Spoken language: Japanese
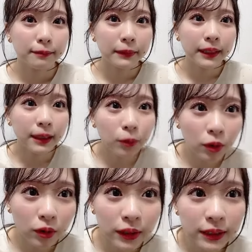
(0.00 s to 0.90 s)
うまあで
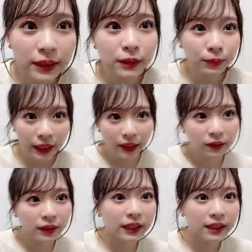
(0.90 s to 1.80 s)
も7時前
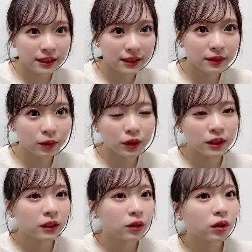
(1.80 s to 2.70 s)
くらいですでも
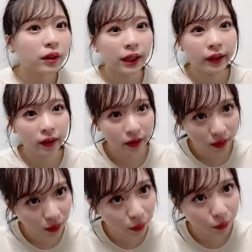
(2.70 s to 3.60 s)
私にとっては早いんで
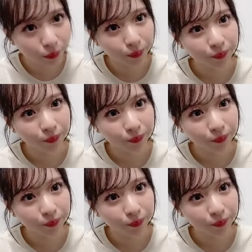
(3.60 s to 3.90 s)
すけど